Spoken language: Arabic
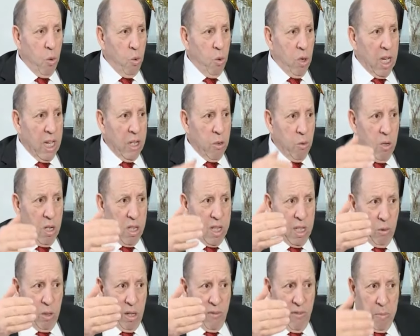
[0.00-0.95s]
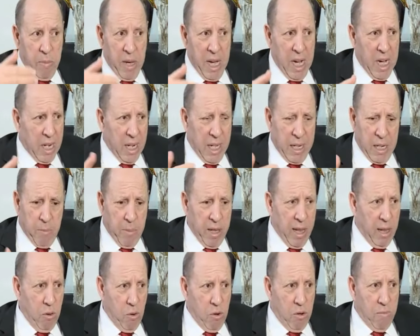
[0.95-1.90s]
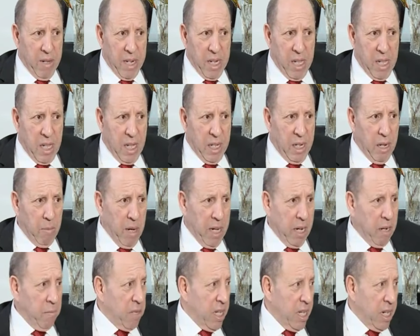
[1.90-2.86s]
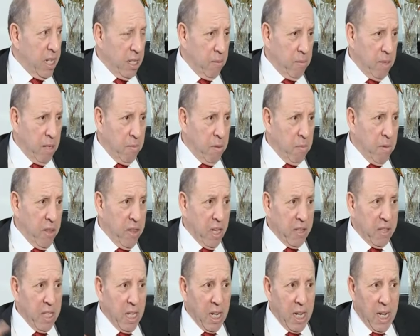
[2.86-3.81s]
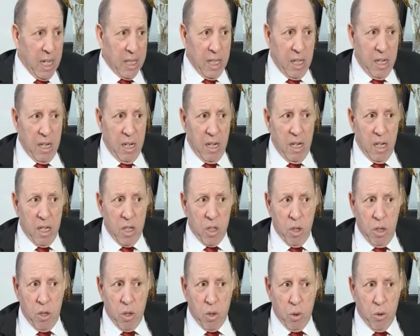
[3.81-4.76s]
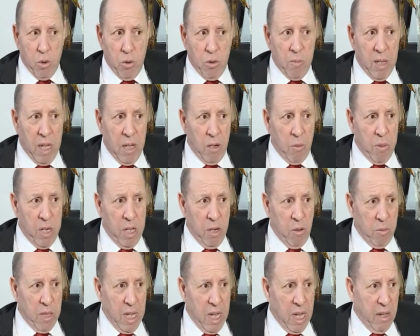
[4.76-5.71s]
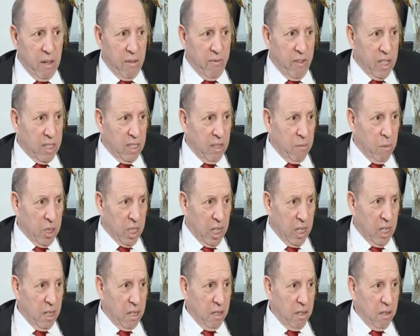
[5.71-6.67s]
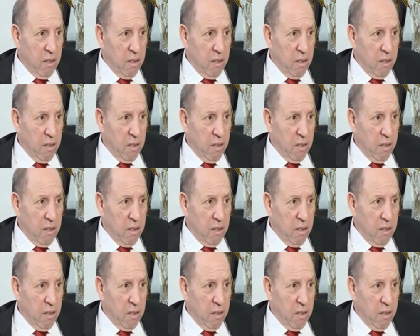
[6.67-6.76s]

والقانون الدولي في البحار احنا نبدلوه معناها احنا البحر نتاعنا تبدا من مضيق طارق حتى الشطوط نتاع لبنان ونتاع فلسطين المحتله